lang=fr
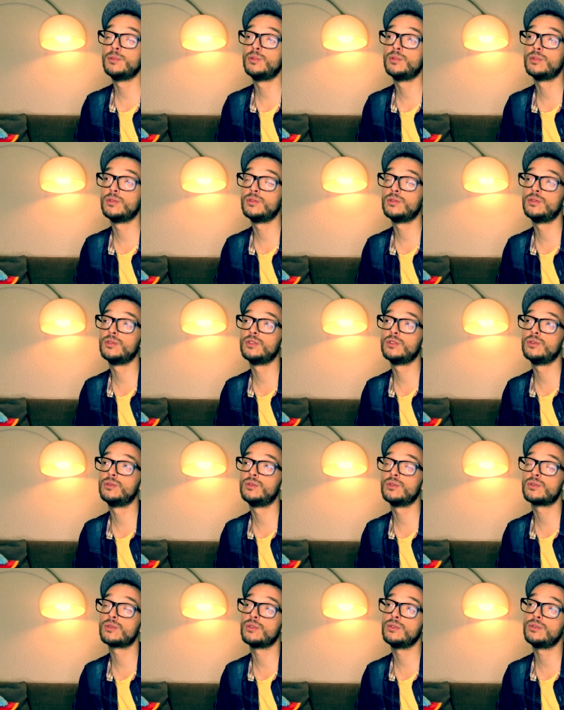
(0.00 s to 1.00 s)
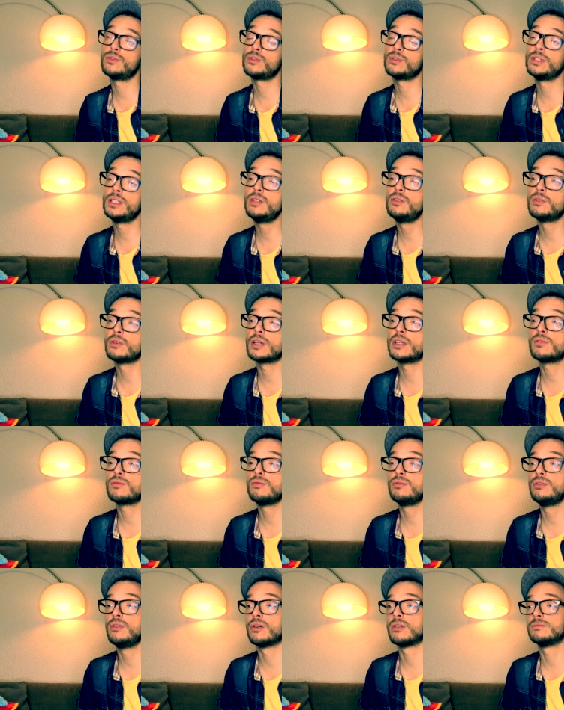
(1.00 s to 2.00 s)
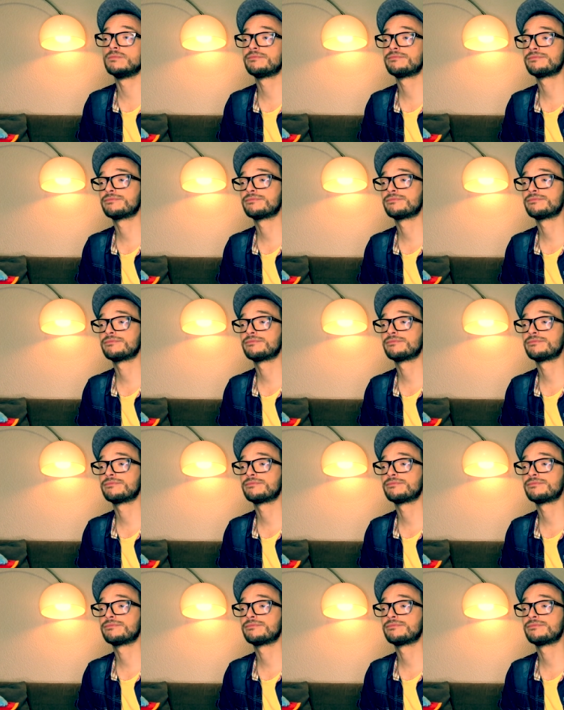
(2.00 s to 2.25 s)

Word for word: de solutionner, de résoudre.